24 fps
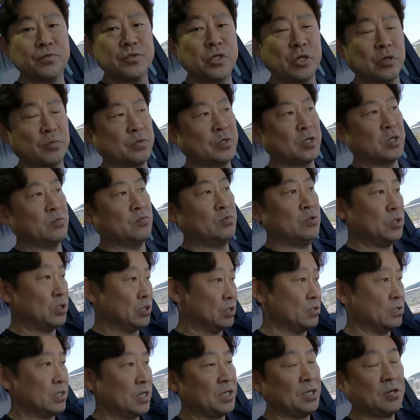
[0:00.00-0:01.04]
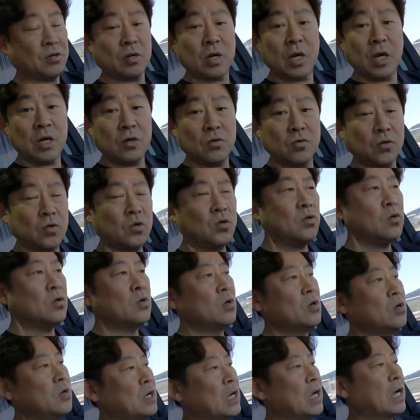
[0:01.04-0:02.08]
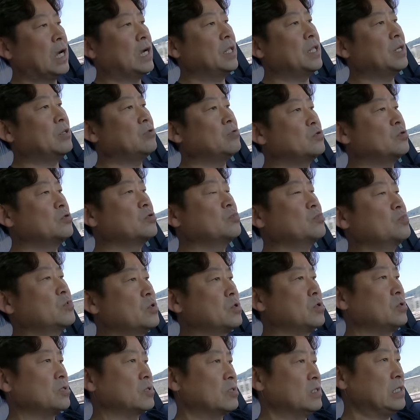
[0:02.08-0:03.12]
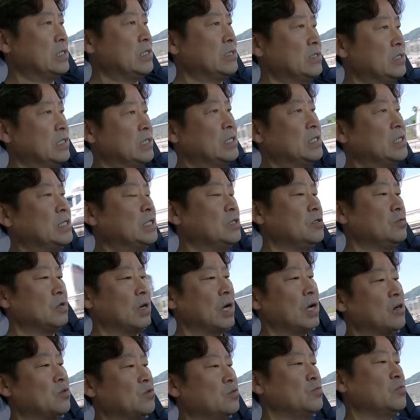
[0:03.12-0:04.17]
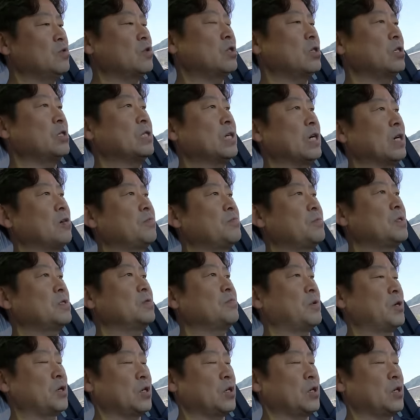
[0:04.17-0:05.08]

뿐이 없어요 물론 세척하고 안에도 뭐 클리닝도 하고 뭐 그런 작업들은